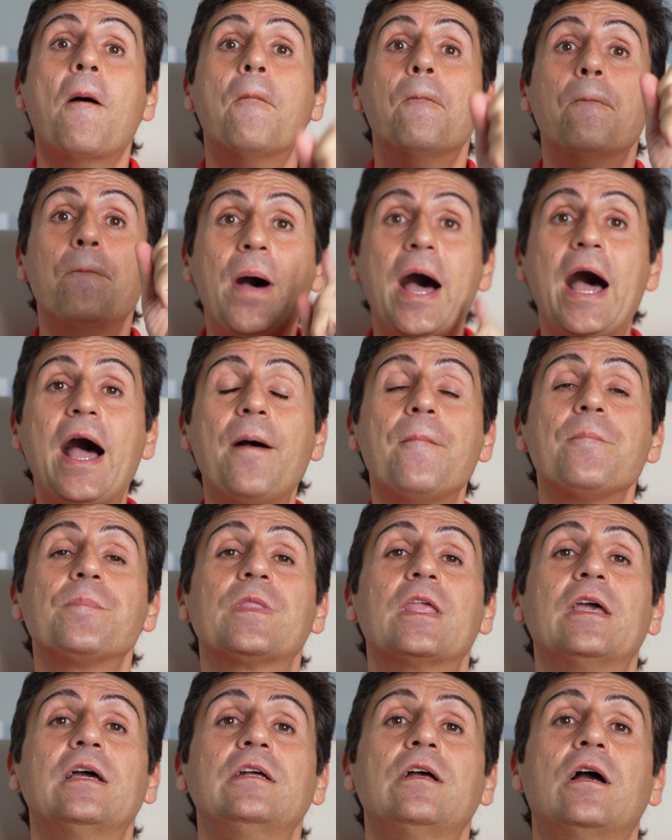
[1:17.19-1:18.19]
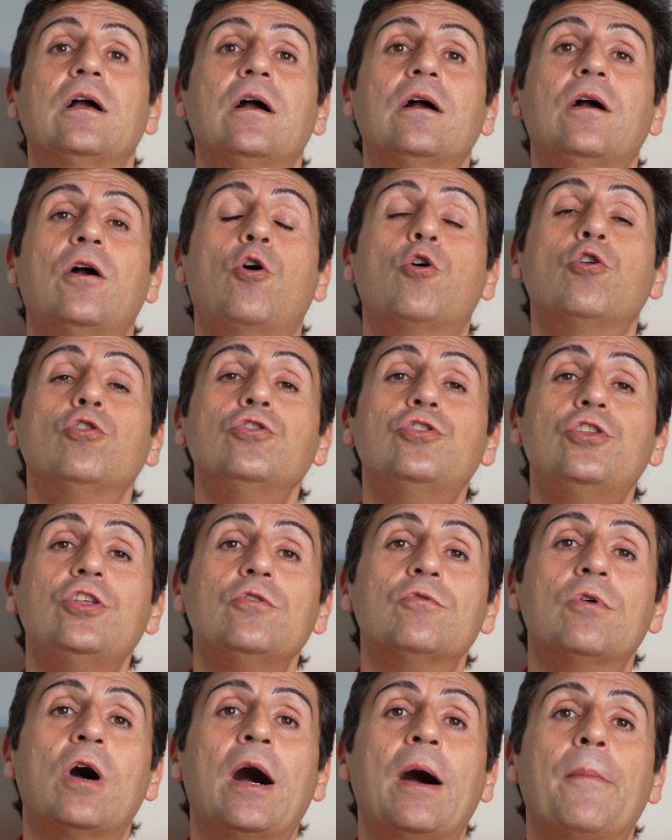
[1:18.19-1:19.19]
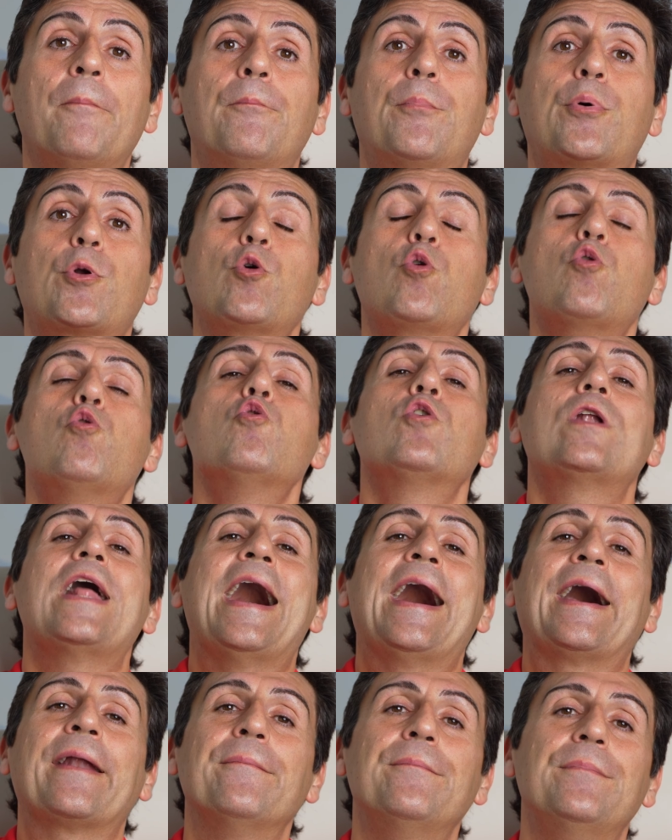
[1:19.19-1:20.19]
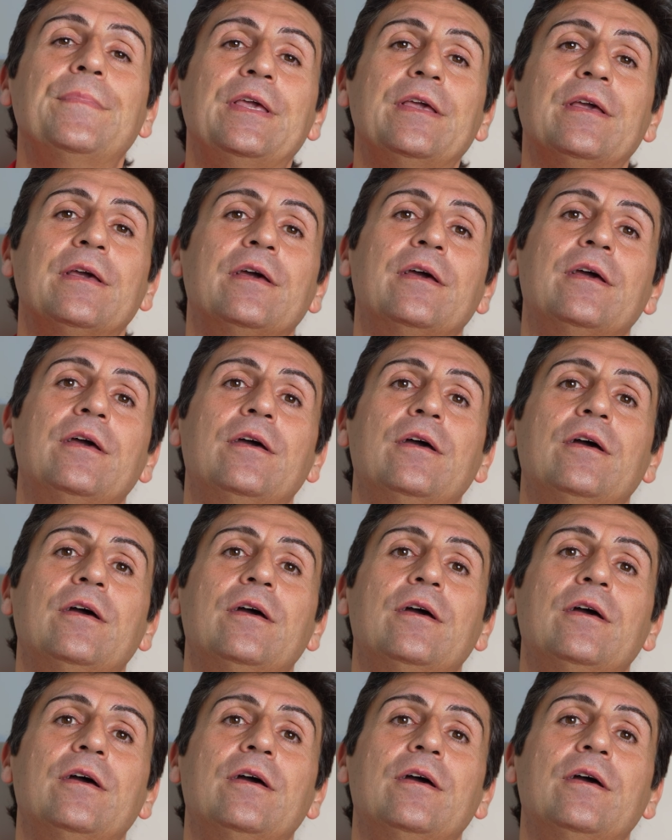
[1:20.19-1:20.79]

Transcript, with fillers: ma continuo a procurarmi